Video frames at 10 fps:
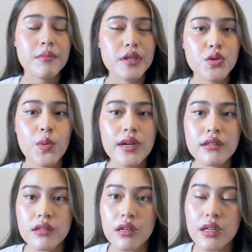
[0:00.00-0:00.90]
มีช่วง
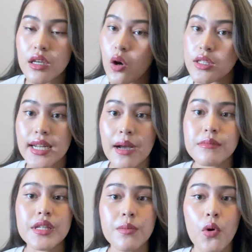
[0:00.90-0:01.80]
หนึ่งที่ก่อนจะ
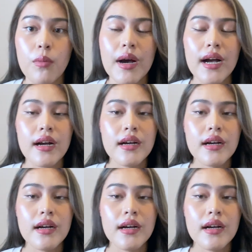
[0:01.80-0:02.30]
ทำสีผมอะ